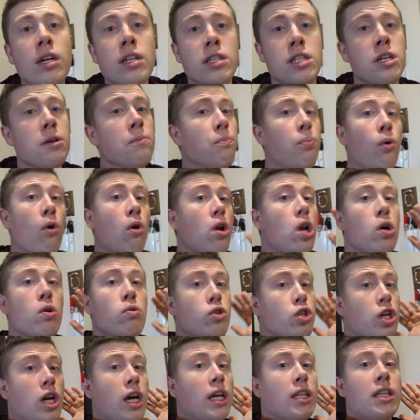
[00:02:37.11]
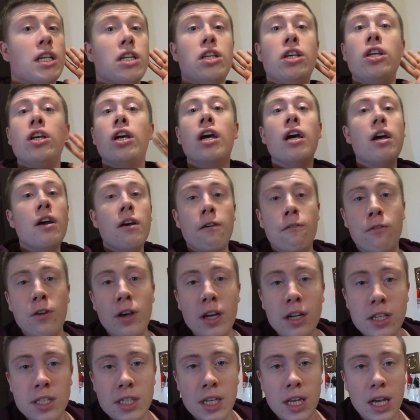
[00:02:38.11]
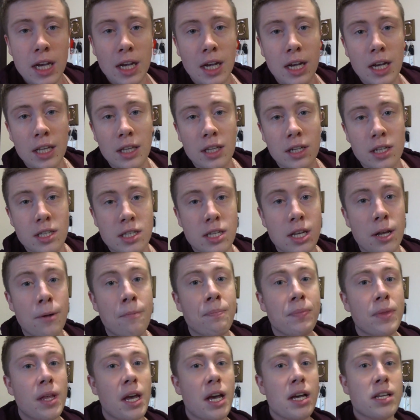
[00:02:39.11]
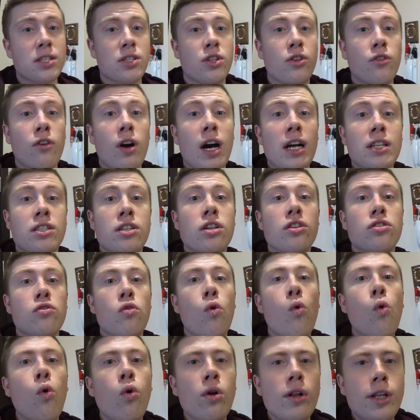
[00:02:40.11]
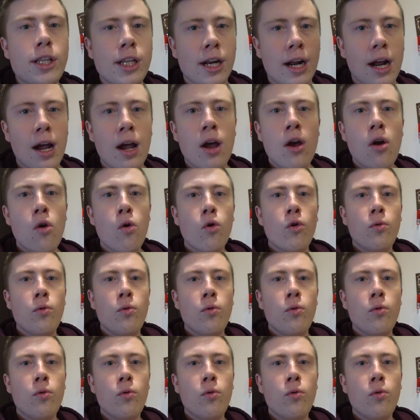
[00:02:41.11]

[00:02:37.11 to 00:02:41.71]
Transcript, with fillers: Тем более уж это не версия Galaxy S20 Ultra.